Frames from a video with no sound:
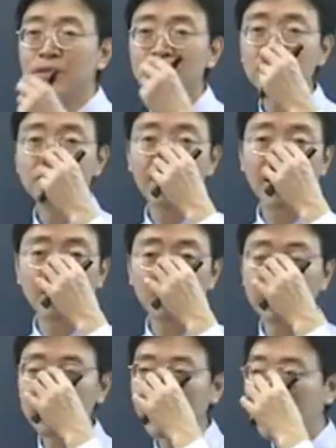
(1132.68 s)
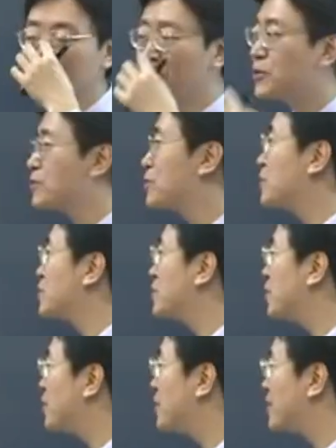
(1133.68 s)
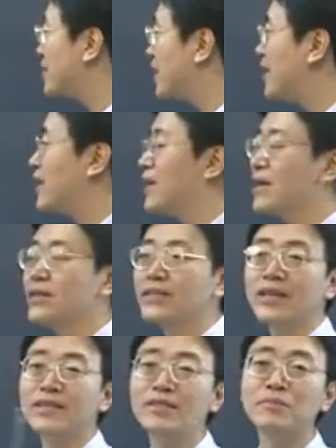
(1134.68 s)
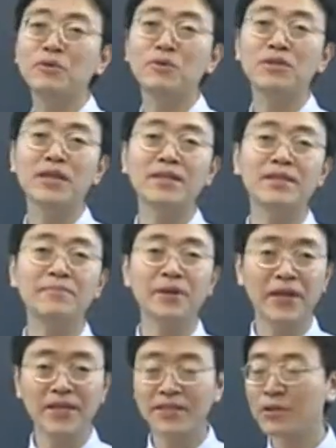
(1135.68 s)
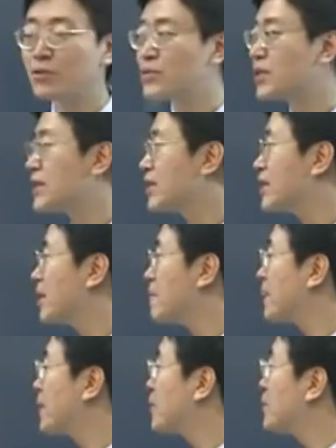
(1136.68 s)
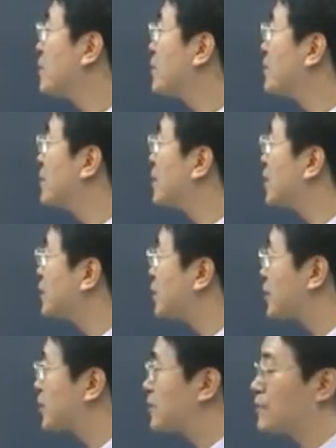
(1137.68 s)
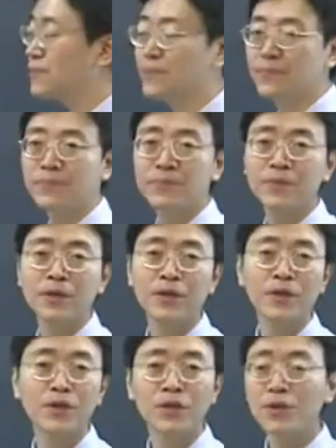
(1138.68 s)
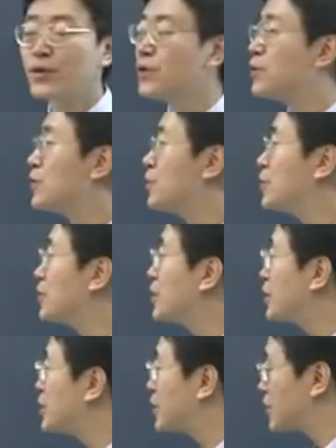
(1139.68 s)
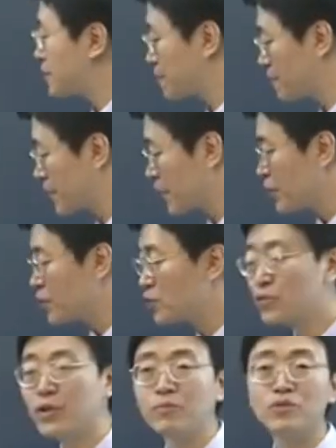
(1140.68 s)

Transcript: 洗碗我们在英语中有哎这个这么多常见表达，先读一下第一个，do the dishes。do the dishes，注意